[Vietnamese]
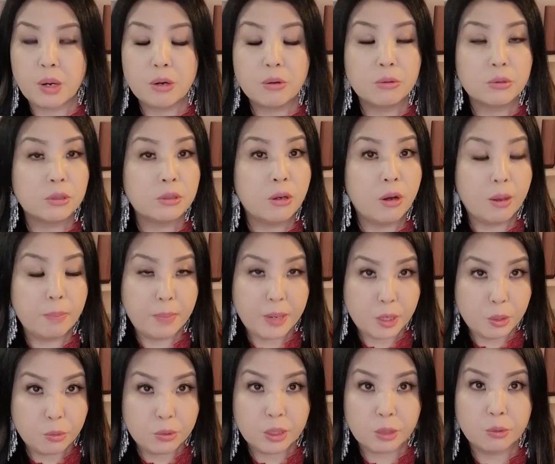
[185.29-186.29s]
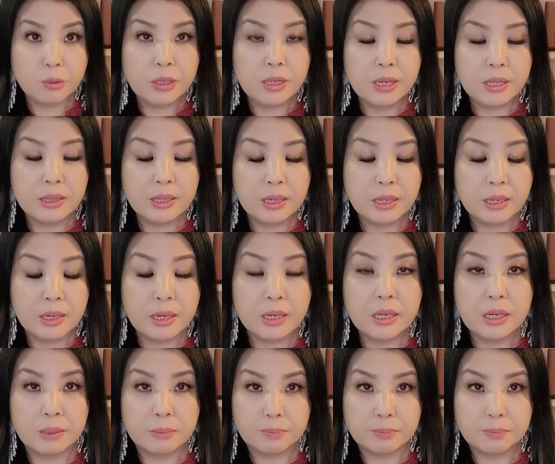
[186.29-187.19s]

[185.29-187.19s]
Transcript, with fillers: bao to ở bên nuôi cụ như hạt tiền hả